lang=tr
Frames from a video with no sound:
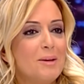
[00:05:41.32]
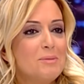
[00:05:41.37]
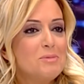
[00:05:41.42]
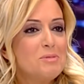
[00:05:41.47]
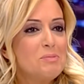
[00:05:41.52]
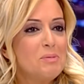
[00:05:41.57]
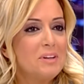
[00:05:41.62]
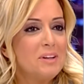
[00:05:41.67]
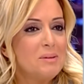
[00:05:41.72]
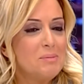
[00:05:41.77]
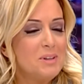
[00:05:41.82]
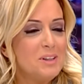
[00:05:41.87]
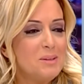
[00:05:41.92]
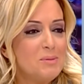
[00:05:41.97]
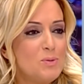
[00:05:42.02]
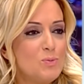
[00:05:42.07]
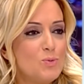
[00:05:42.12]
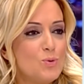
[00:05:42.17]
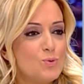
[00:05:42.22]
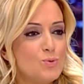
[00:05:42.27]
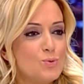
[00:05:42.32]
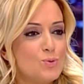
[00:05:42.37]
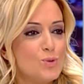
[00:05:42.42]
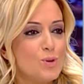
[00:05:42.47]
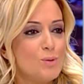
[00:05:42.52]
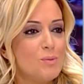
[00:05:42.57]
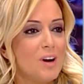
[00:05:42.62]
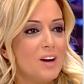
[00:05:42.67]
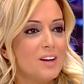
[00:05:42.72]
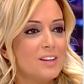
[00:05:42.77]
Bir bakabilir miyim
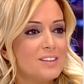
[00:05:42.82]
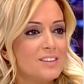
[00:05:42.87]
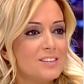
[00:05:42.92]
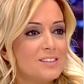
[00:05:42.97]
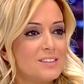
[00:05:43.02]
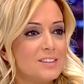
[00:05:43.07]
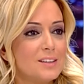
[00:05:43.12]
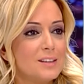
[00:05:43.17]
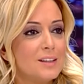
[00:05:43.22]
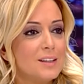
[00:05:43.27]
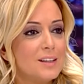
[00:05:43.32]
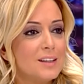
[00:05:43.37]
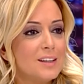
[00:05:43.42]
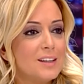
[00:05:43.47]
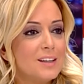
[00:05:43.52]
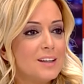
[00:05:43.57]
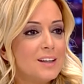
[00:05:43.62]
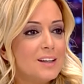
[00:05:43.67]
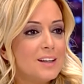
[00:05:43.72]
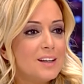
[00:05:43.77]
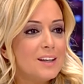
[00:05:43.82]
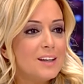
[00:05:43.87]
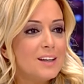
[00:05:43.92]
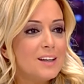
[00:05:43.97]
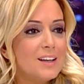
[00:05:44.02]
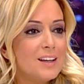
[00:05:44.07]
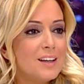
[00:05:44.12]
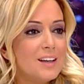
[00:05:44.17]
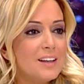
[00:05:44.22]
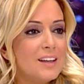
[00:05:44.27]
gözüküyor mu arkası? Ya
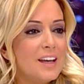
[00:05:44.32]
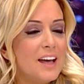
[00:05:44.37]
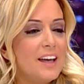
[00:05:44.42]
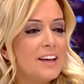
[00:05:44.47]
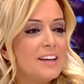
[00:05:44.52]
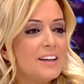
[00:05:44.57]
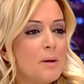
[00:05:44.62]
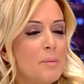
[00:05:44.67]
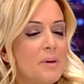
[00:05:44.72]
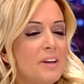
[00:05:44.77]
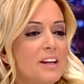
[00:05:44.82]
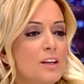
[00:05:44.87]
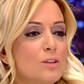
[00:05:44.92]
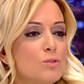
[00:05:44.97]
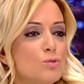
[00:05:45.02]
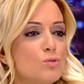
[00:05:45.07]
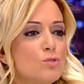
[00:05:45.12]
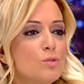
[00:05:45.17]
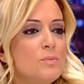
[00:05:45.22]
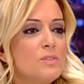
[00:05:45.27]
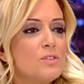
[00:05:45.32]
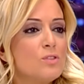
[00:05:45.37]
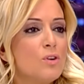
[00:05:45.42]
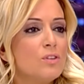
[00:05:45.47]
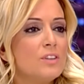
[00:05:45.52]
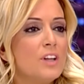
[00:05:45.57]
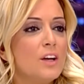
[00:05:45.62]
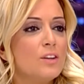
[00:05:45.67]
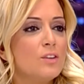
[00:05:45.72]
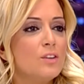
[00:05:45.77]
yani, e, kameraya tutun biz
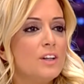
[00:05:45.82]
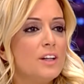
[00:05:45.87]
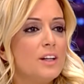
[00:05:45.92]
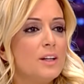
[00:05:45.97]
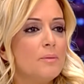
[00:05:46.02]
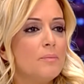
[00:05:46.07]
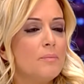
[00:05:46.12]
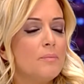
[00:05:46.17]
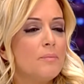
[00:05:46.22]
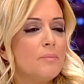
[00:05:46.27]
oradan görelim.